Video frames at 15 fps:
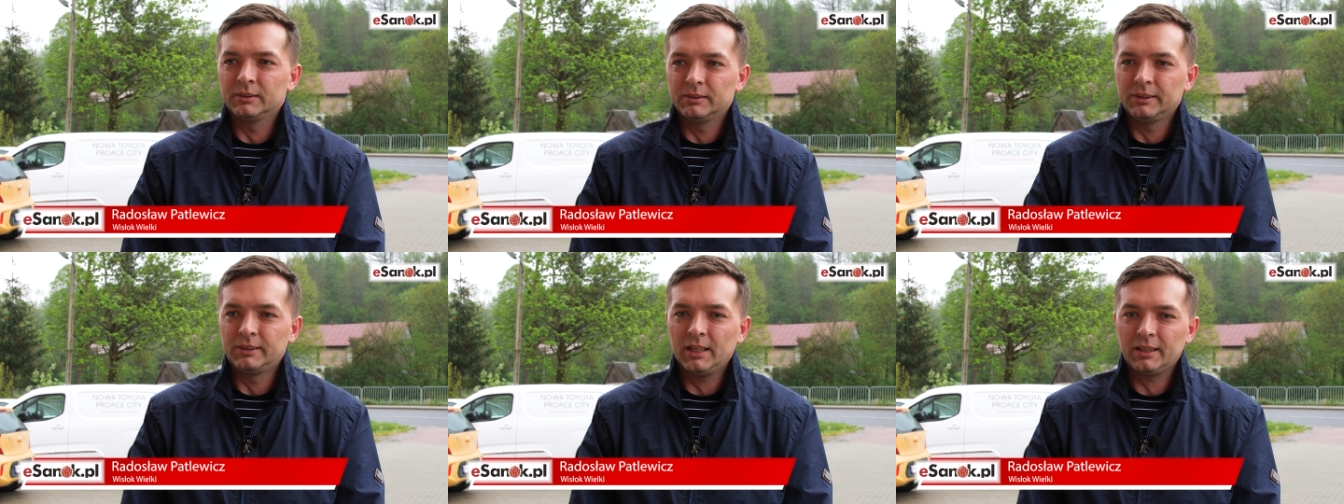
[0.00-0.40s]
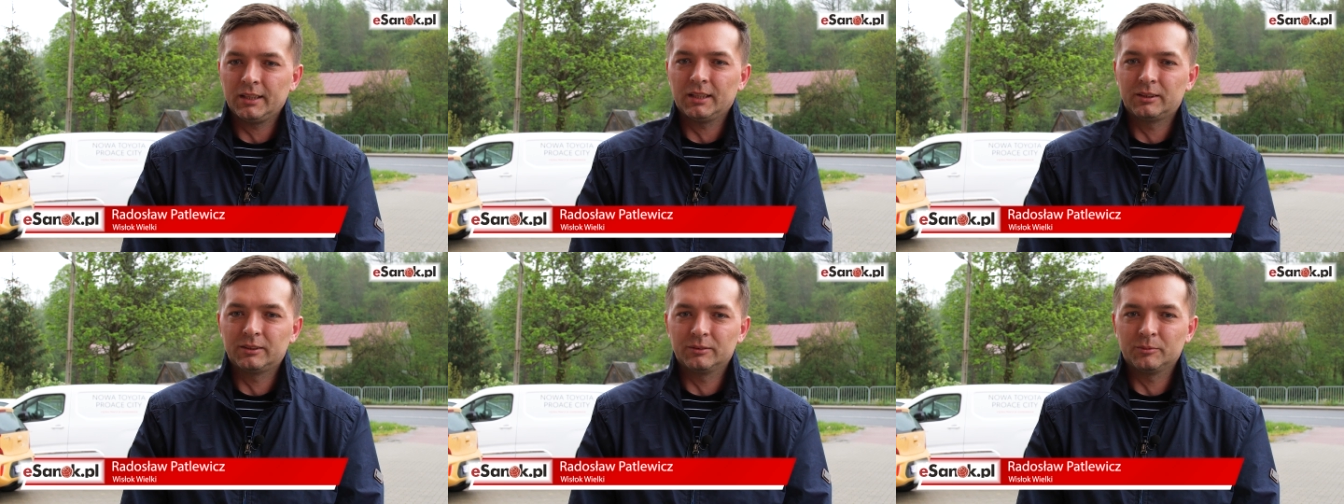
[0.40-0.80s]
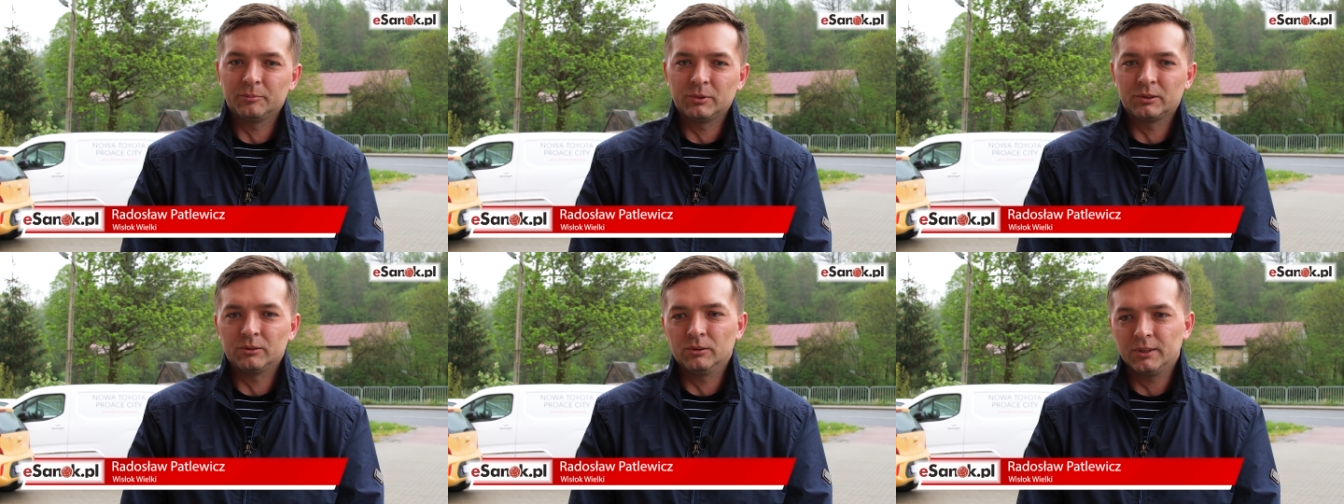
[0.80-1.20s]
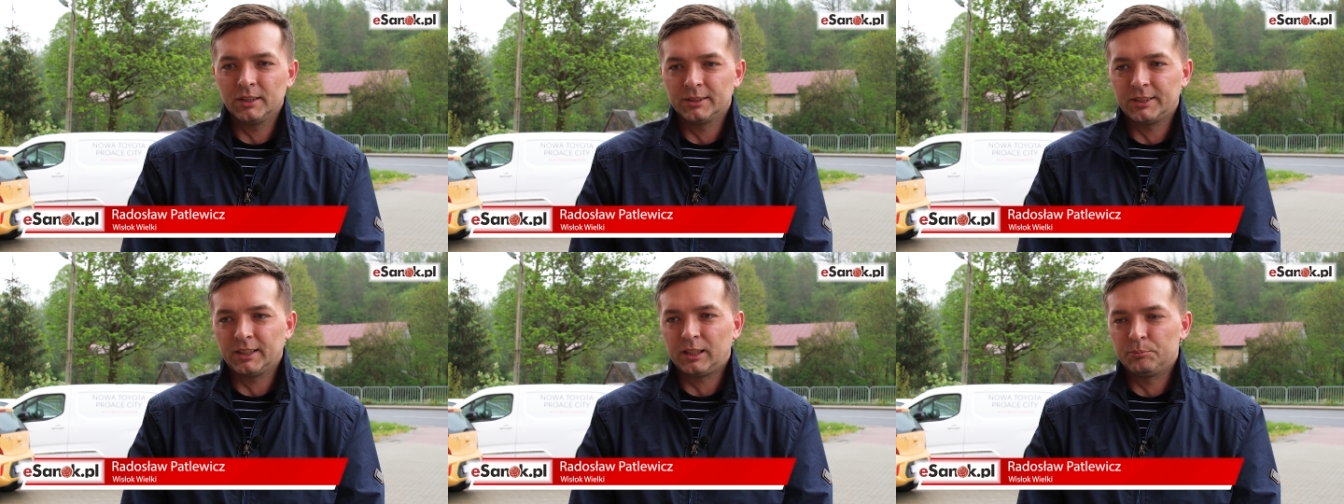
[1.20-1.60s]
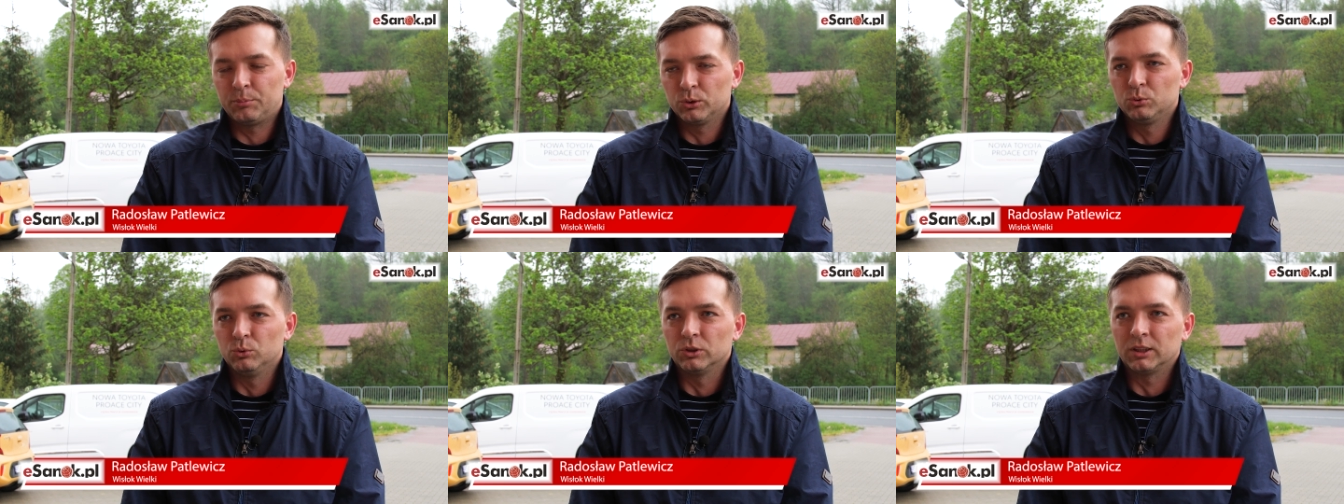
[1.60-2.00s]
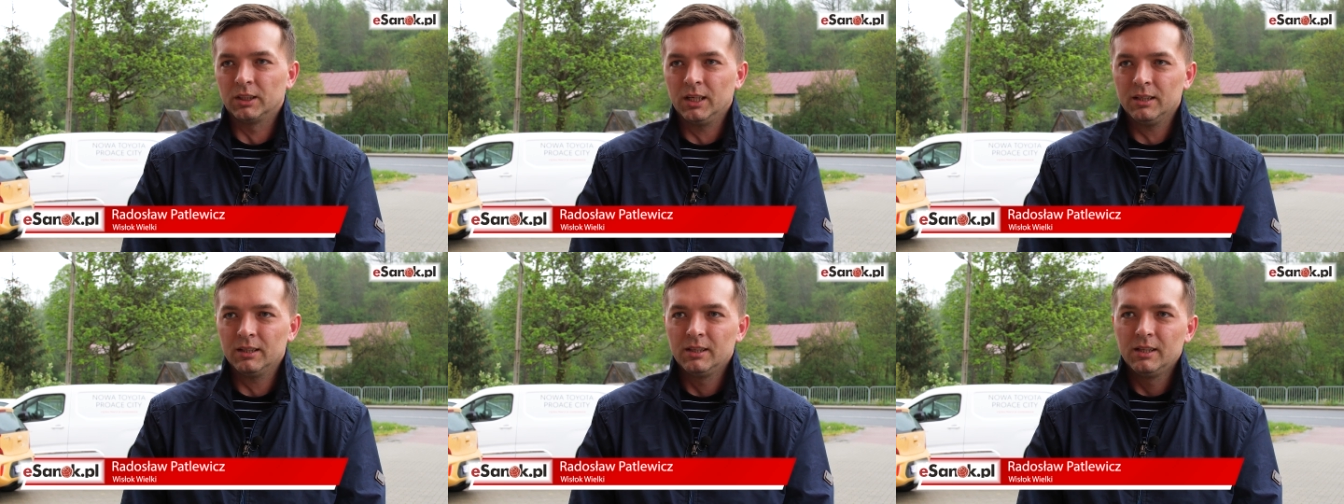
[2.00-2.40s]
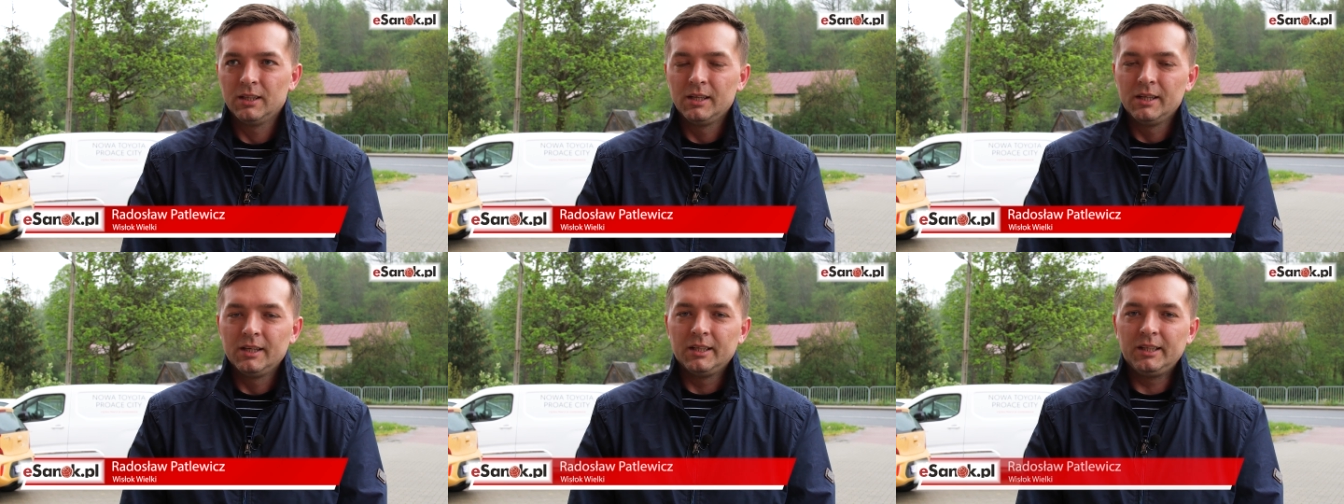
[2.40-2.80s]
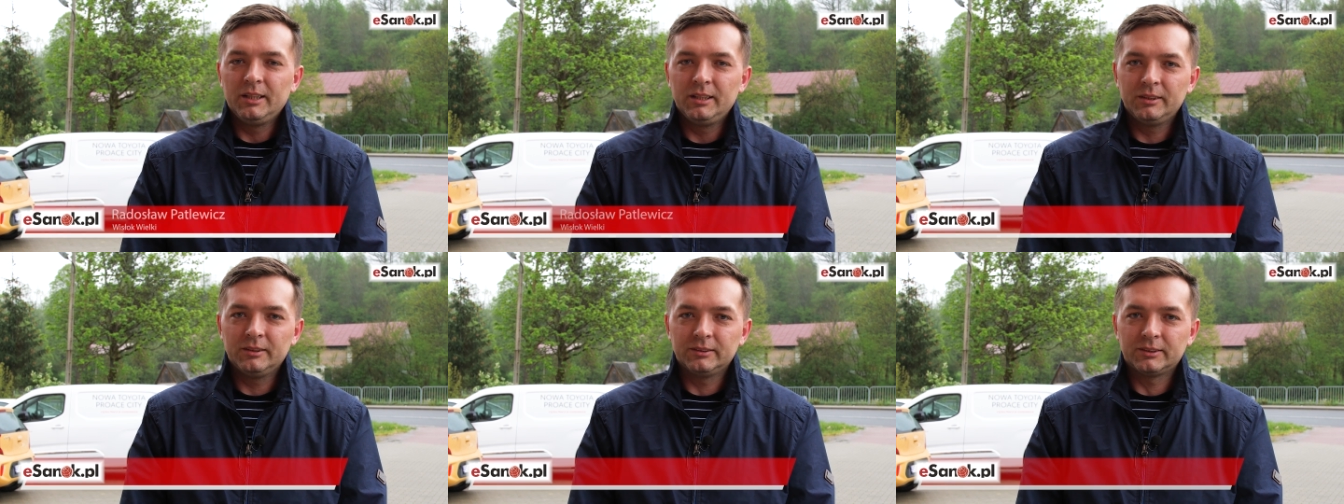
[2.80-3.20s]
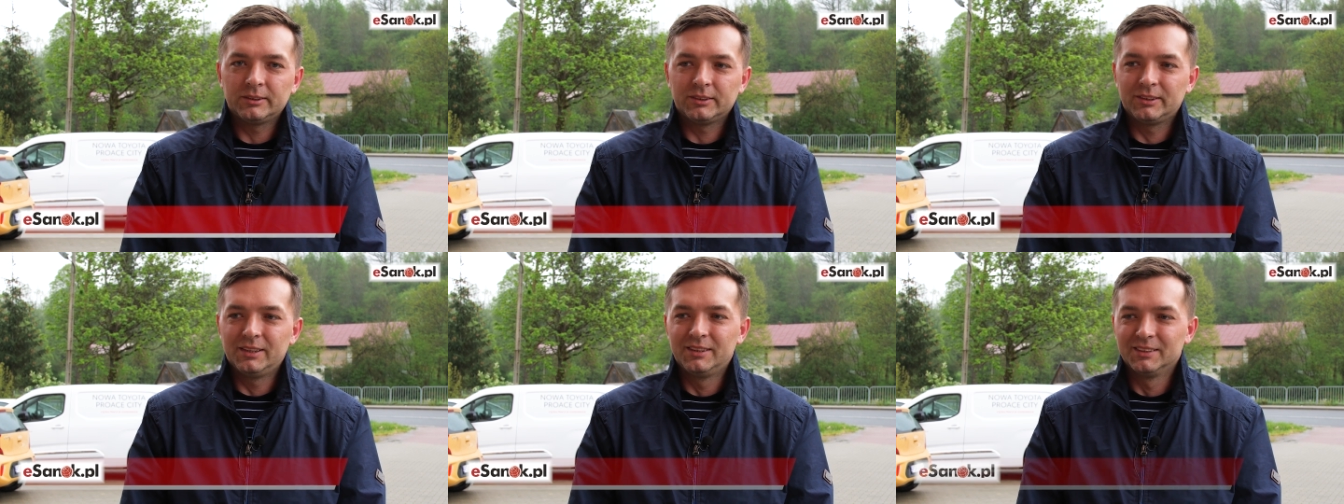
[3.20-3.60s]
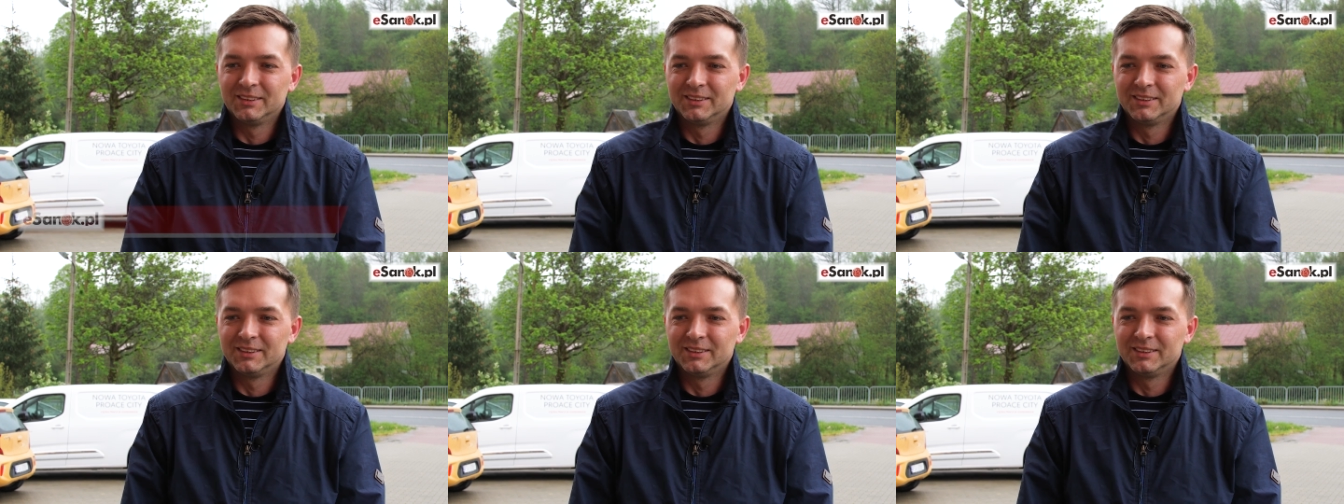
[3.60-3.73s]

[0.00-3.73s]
Y, I tak jak, no bo ona jest taka podłużna i z,